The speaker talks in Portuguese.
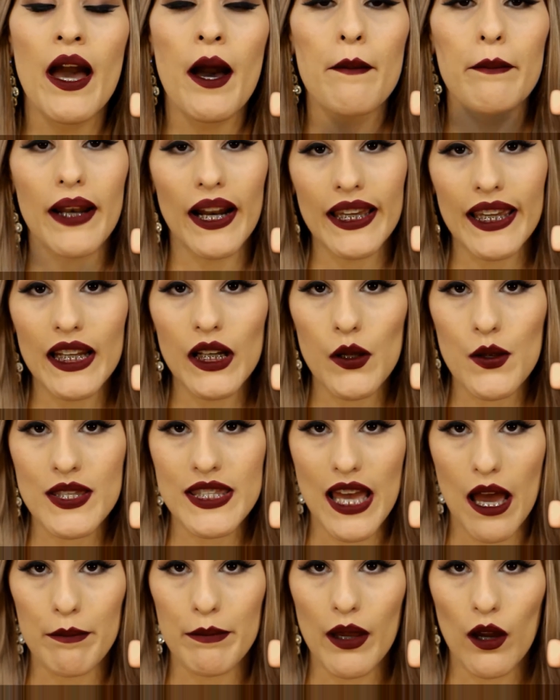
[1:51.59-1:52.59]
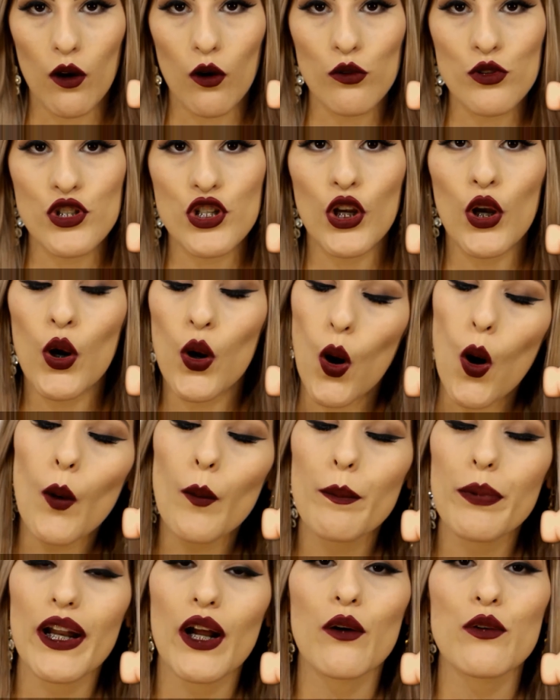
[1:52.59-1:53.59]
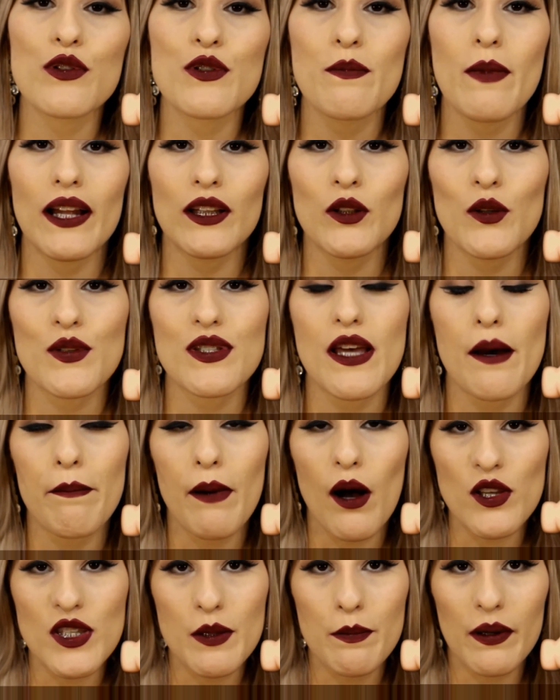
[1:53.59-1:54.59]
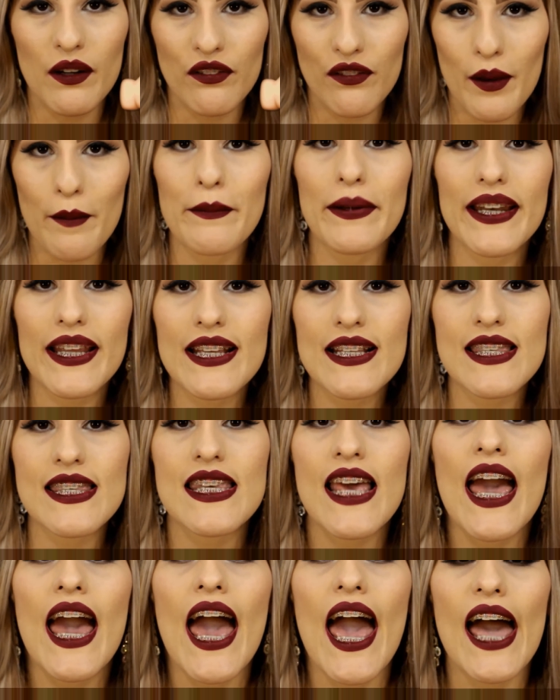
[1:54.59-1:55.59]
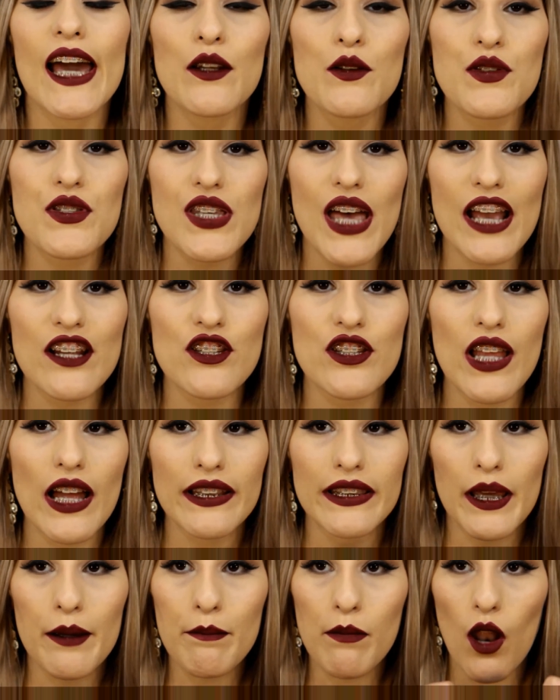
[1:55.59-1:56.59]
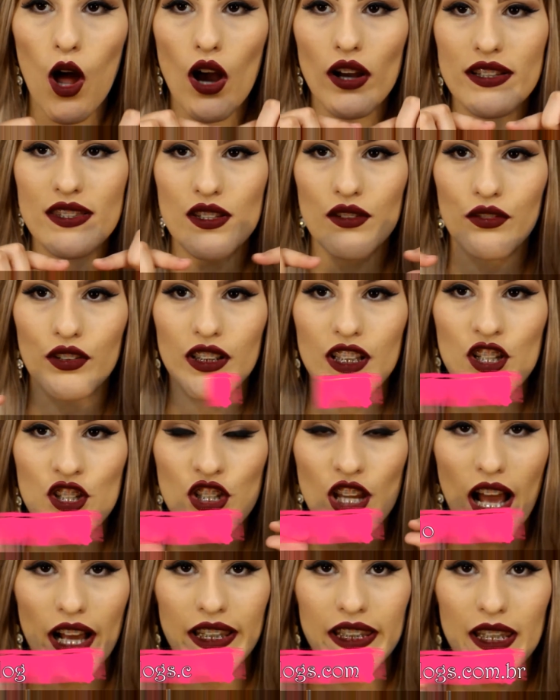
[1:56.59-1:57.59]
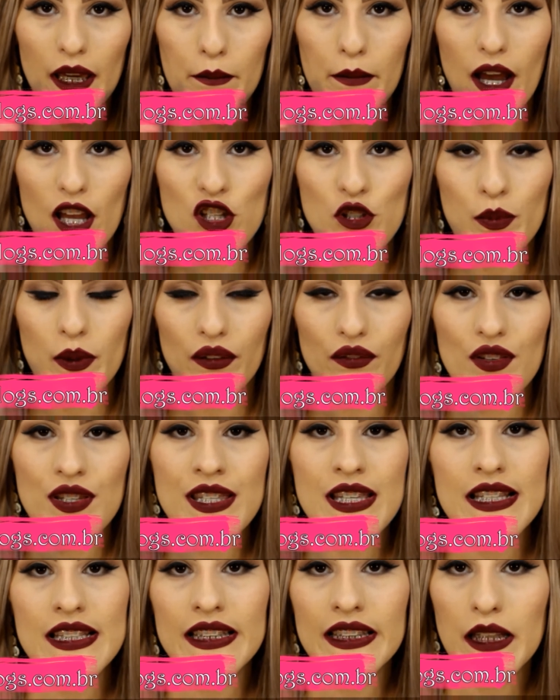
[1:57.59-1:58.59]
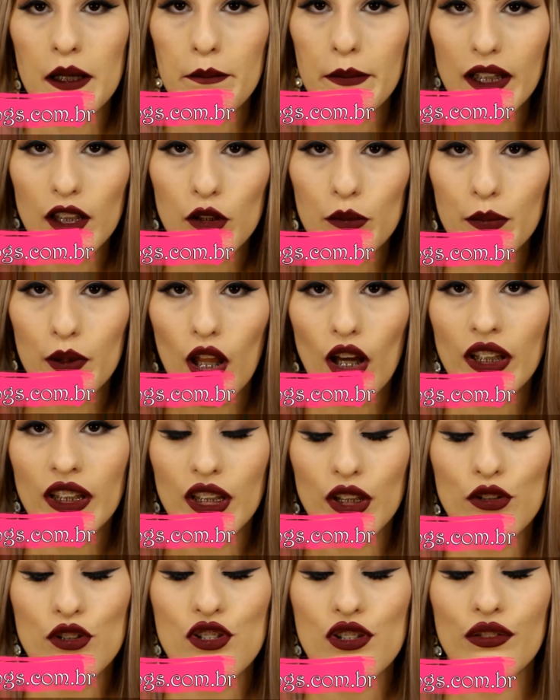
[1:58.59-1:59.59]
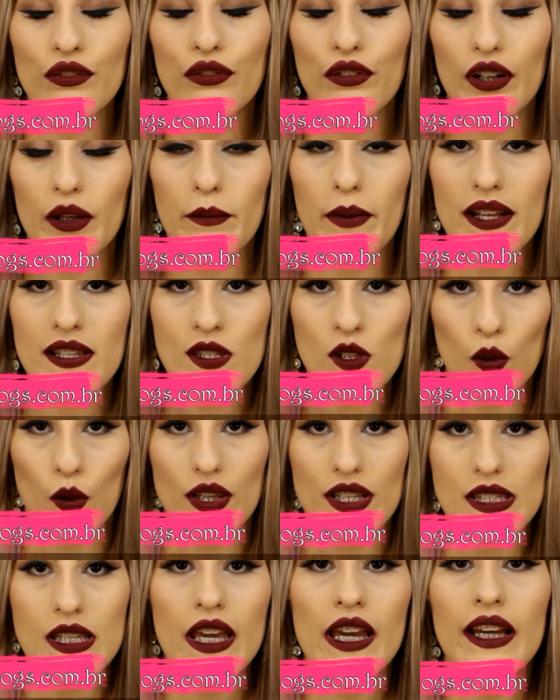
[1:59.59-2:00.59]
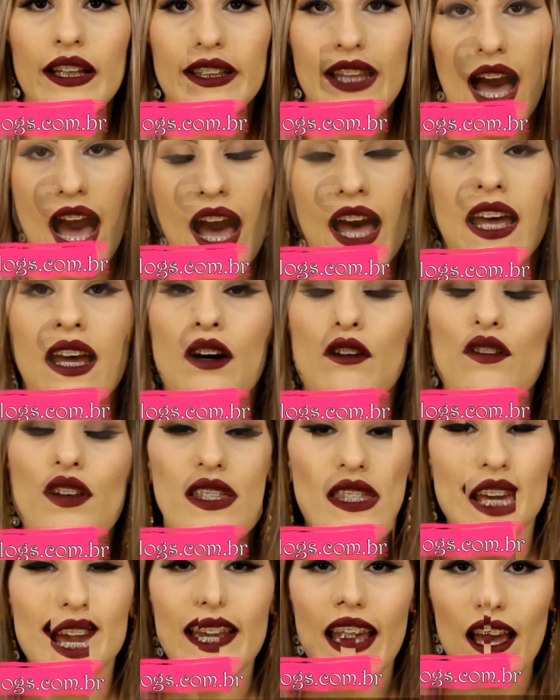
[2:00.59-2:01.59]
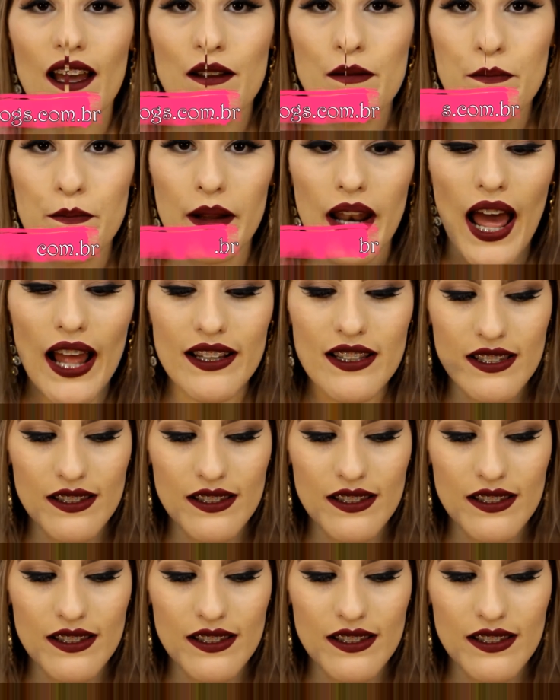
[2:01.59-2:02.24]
Pra quem não sabe aonde compra os batons da Pausa pra Feminis, é no site da T-Blogs, eu vou deixar aqui abaixo pra vocês e também no bloquinho de informações, tá? Eu vou até pra